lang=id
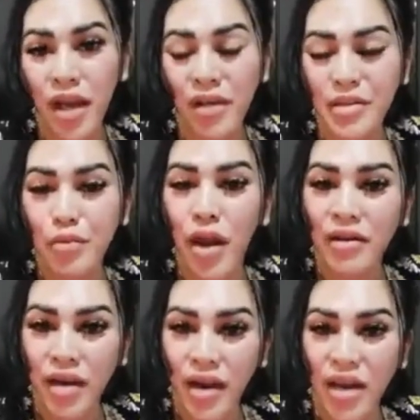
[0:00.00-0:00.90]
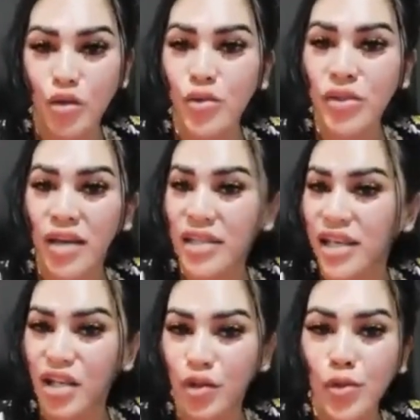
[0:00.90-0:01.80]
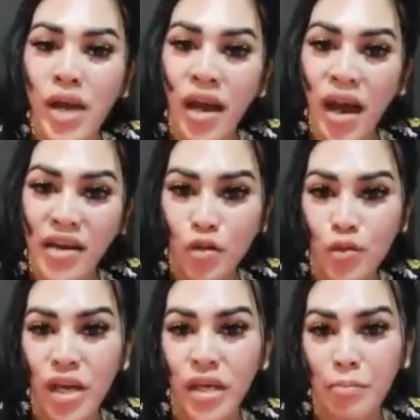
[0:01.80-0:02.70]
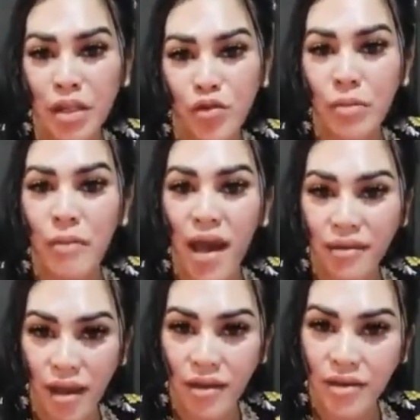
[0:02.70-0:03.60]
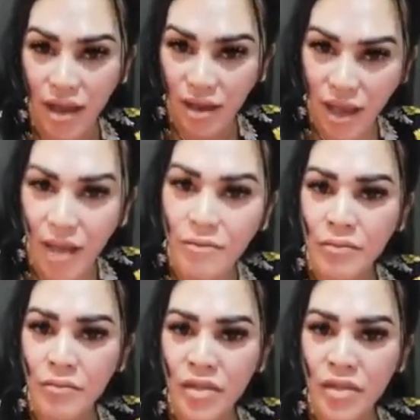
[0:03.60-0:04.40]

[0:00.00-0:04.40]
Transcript: punya gaji bulanan ada tunjang kiri tunjang kanan tunjang depan tunjang belakang iya kan